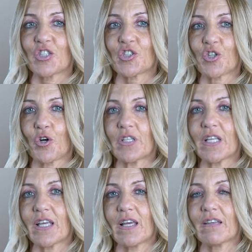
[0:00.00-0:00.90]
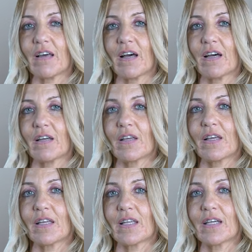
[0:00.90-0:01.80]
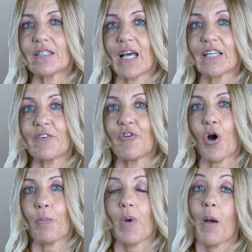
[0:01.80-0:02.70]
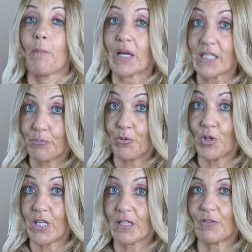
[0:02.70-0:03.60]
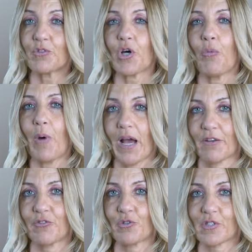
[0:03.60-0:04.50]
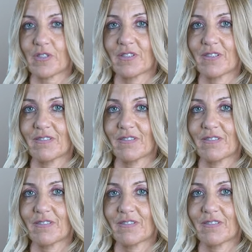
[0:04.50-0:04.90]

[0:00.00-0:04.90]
schon die Kinder in irgendeiner Form manipulieren und auch beeinflussen.